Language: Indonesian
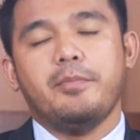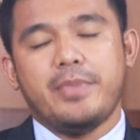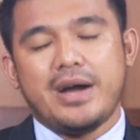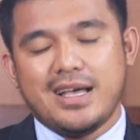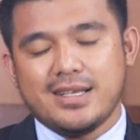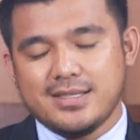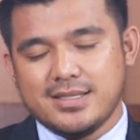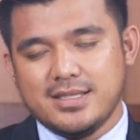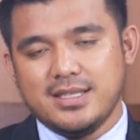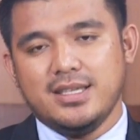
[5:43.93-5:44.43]

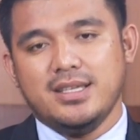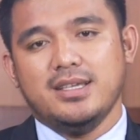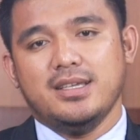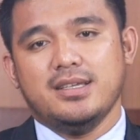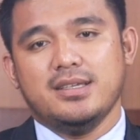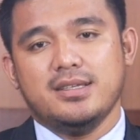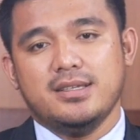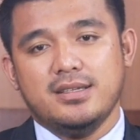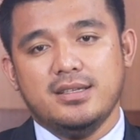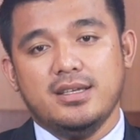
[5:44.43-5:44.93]
pasti
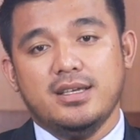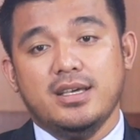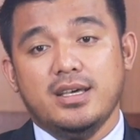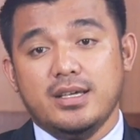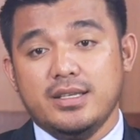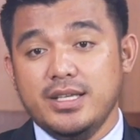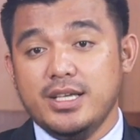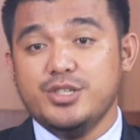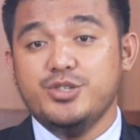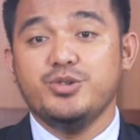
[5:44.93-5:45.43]

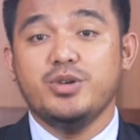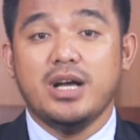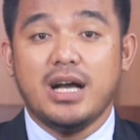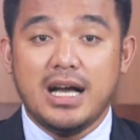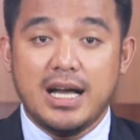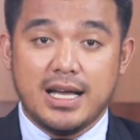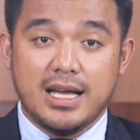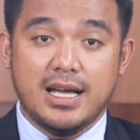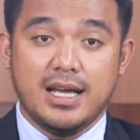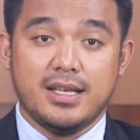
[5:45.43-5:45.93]
Dia juga
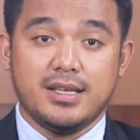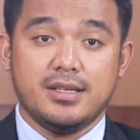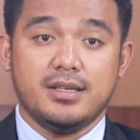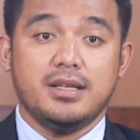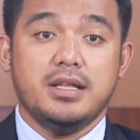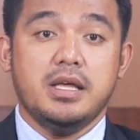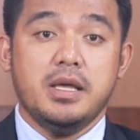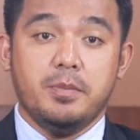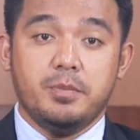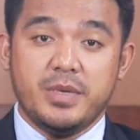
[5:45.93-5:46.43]
akan
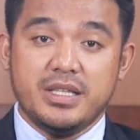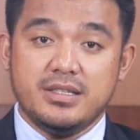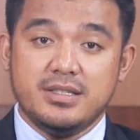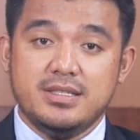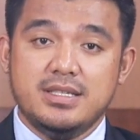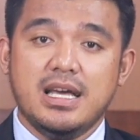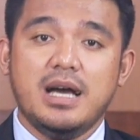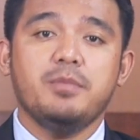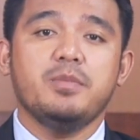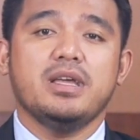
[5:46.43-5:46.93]

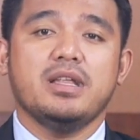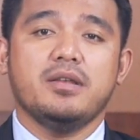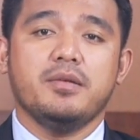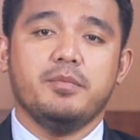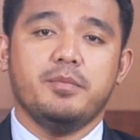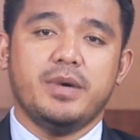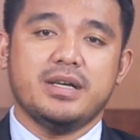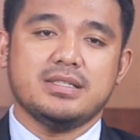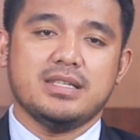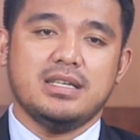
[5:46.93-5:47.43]
menjamin
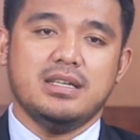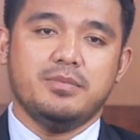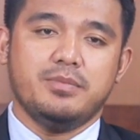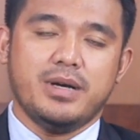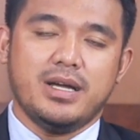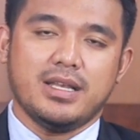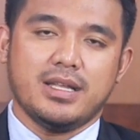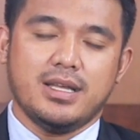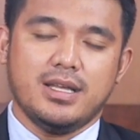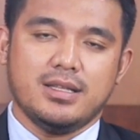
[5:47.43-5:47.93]
masa
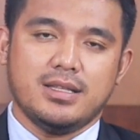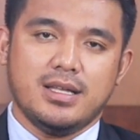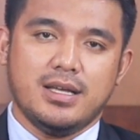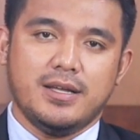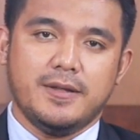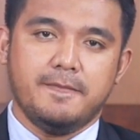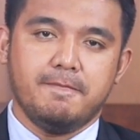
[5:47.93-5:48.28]
depan kita.